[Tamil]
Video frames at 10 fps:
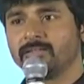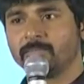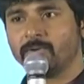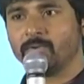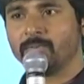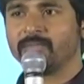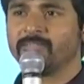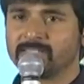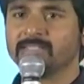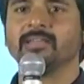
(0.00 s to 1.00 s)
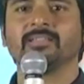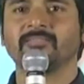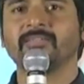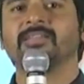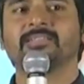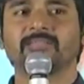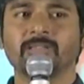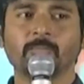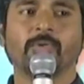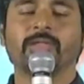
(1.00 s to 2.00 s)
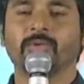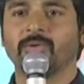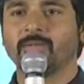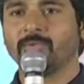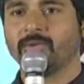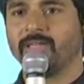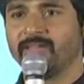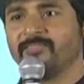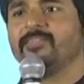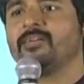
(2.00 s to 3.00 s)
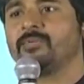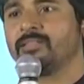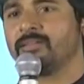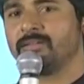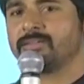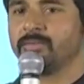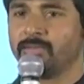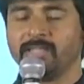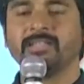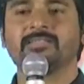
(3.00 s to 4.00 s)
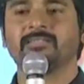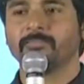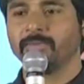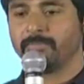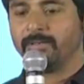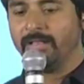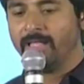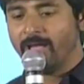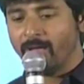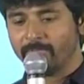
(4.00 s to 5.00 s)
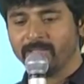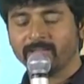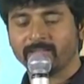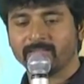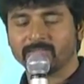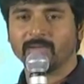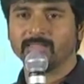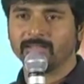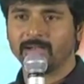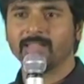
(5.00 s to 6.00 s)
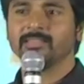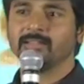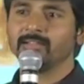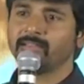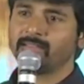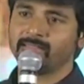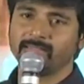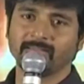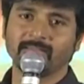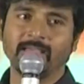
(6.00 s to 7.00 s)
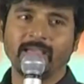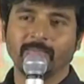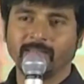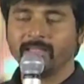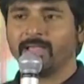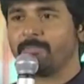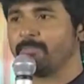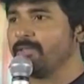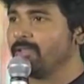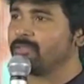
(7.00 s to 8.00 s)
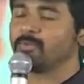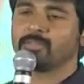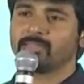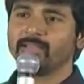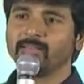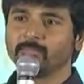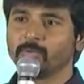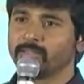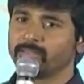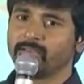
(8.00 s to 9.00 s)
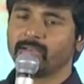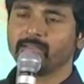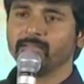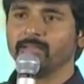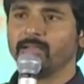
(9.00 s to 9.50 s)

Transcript: அடுத்து பண்ணுவோம் பட் ஃபஸ்ட்டு அந்த ஃபேஸை வந்து பிடிக்கணும் நம்மளோட எஃபர்ட் வந்து இட் ஷுட் ரீச் த பீப்புள் அப்படிங்கிறது தான் ஸோ அது நடந்திருக்குன்றது வெரி ஹாப்பி நேற்று ஒரு தேட்டருக்கு போயிருந்தேன் நான்